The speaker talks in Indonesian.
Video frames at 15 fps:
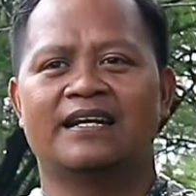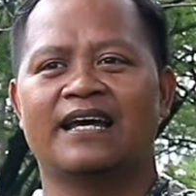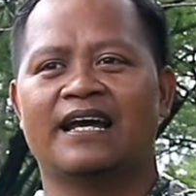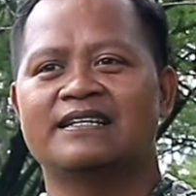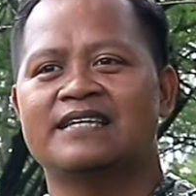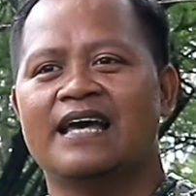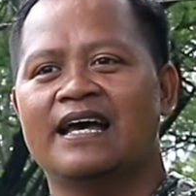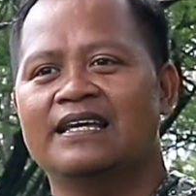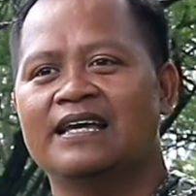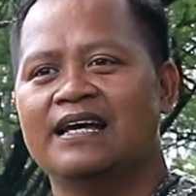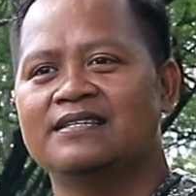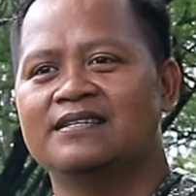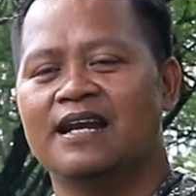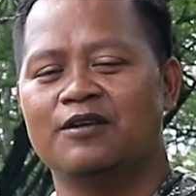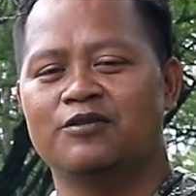Dan
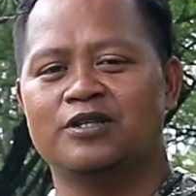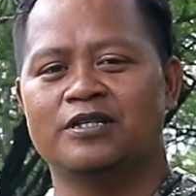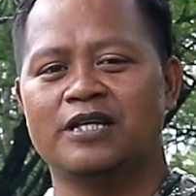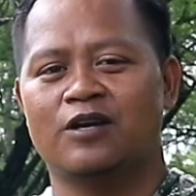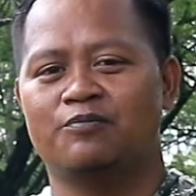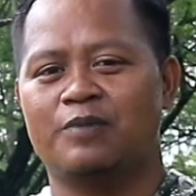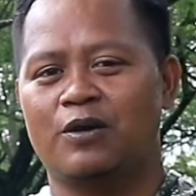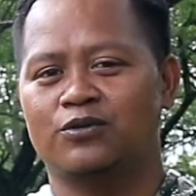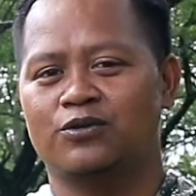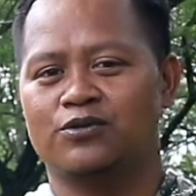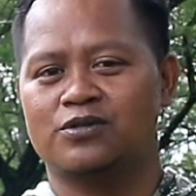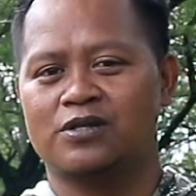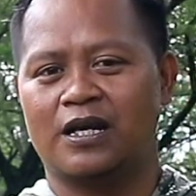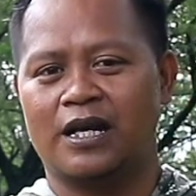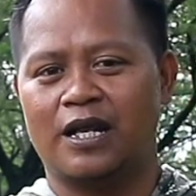saya selalu tidak lupa untuk
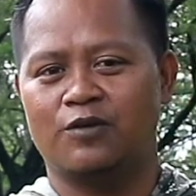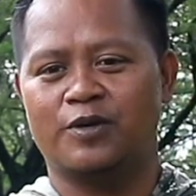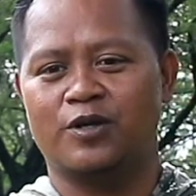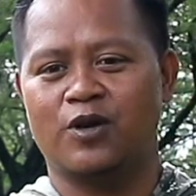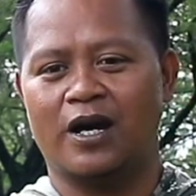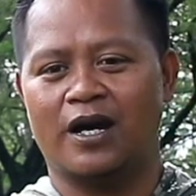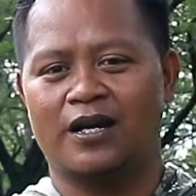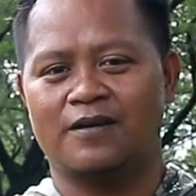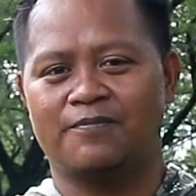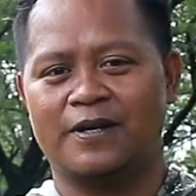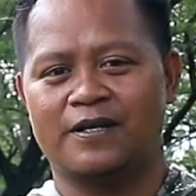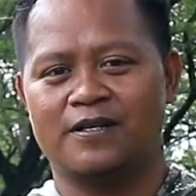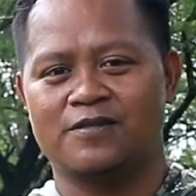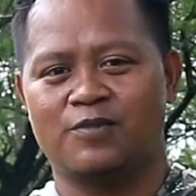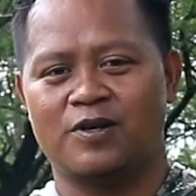selalu mendoakan
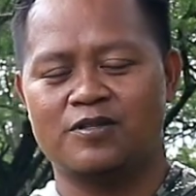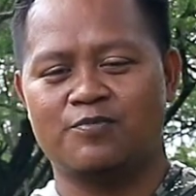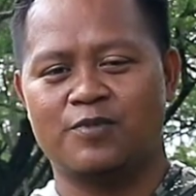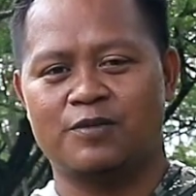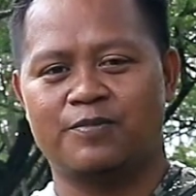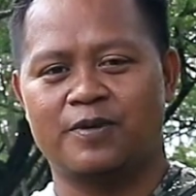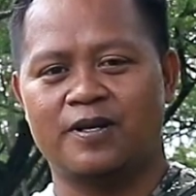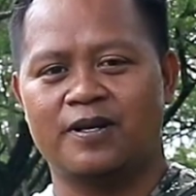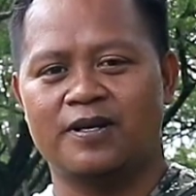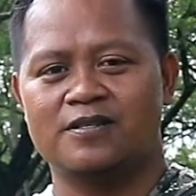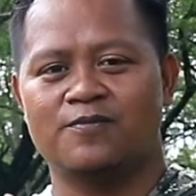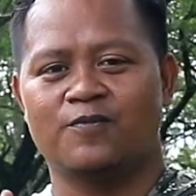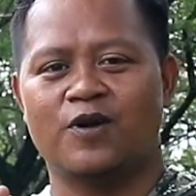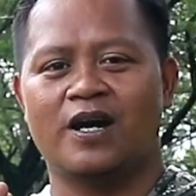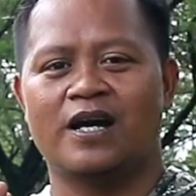kepada semua Sobat Bediler
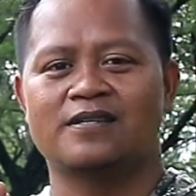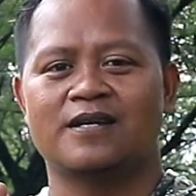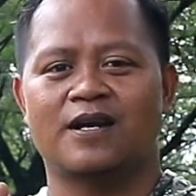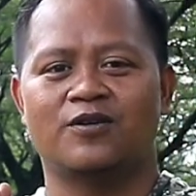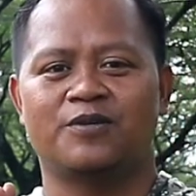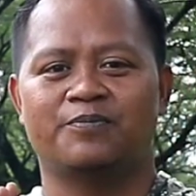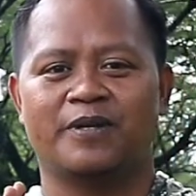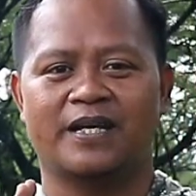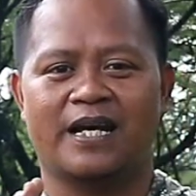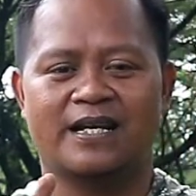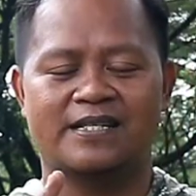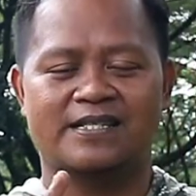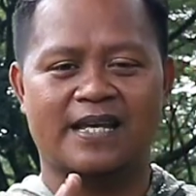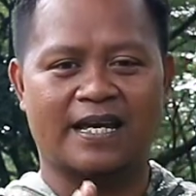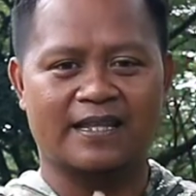Semoga selalu diberikan
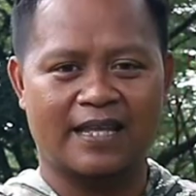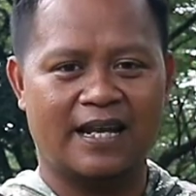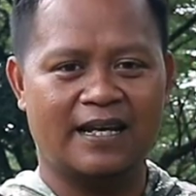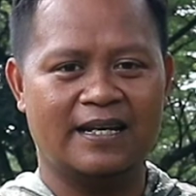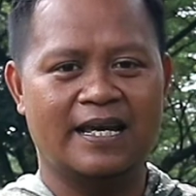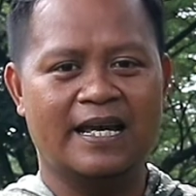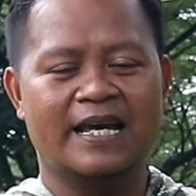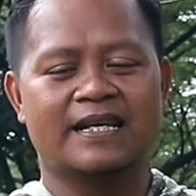kesehatan,